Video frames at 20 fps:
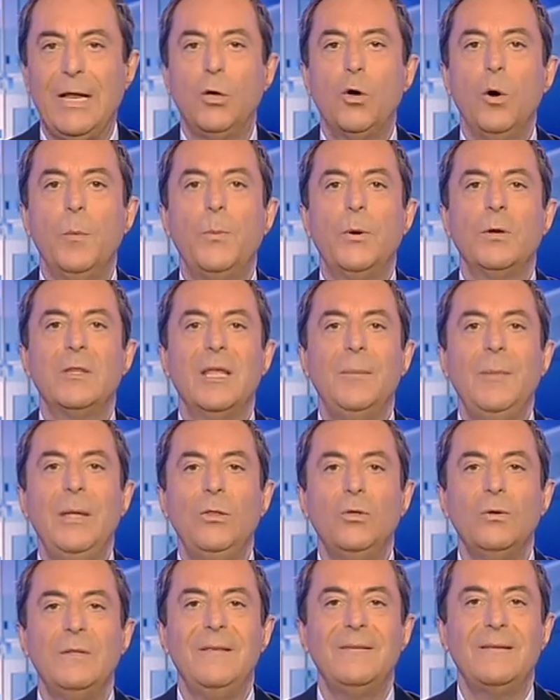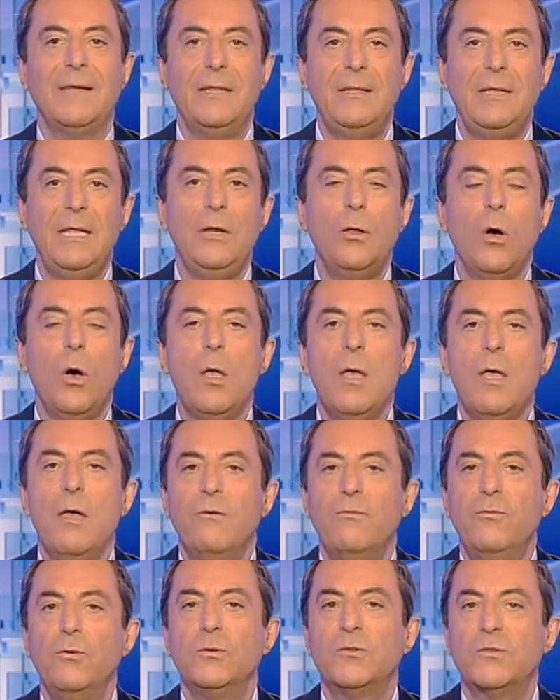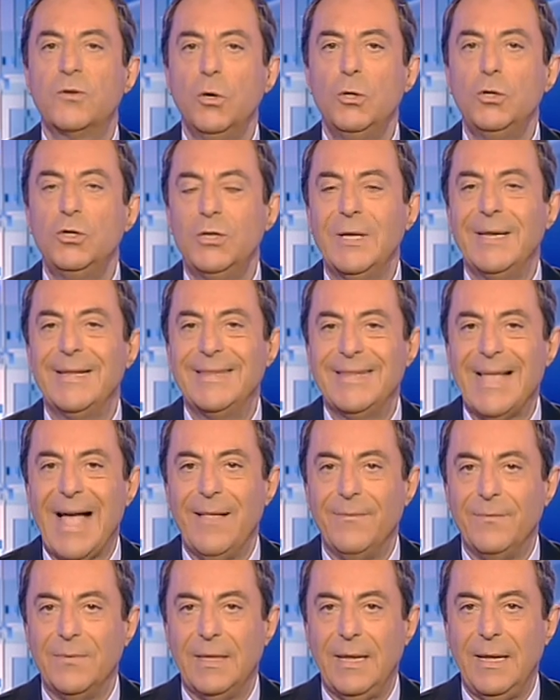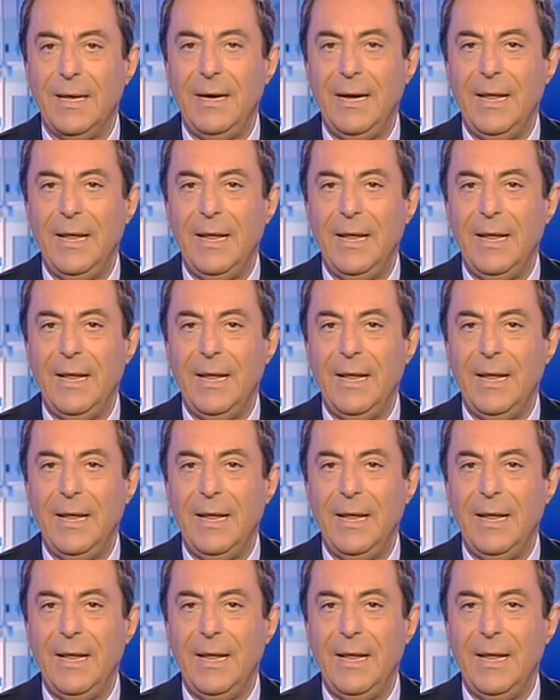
Il comportamento di Schettino fu sconcertante.